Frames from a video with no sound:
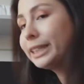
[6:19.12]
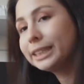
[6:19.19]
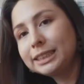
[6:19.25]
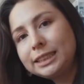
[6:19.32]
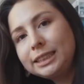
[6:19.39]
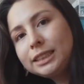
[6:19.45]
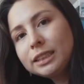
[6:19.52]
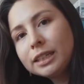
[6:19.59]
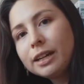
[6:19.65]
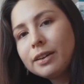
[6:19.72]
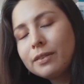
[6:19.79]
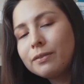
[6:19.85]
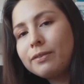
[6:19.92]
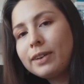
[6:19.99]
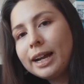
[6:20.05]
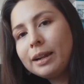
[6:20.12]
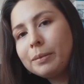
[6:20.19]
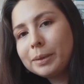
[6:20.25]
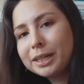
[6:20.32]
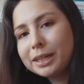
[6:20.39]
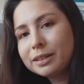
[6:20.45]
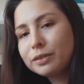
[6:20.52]
ich die, weil
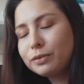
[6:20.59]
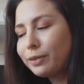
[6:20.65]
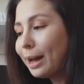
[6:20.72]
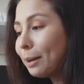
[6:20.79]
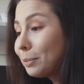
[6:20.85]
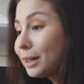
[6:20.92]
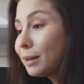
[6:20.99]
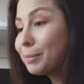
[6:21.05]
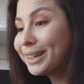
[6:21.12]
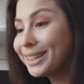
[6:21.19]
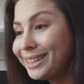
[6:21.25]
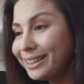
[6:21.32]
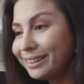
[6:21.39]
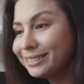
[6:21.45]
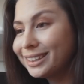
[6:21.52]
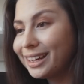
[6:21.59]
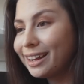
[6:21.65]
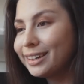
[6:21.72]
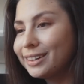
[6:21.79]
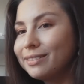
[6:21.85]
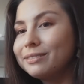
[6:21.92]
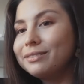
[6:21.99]
man dann farblich markieren
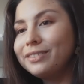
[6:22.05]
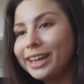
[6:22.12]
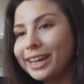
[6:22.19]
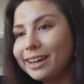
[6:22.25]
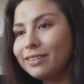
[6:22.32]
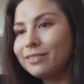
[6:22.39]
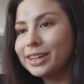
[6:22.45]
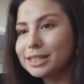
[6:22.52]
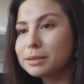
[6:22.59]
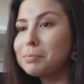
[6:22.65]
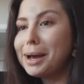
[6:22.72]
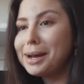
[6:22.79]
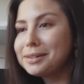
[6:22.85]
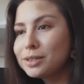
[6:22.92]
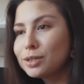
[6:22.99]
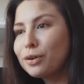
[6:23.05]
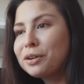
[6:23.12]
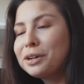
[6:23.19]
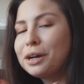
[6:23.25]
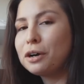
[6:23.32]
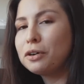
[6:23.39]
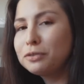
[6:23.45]
kann, wer was machen
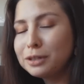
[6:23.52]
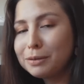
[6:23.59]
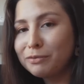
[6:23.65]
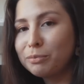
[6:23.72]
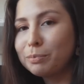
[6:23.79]
soll auf dem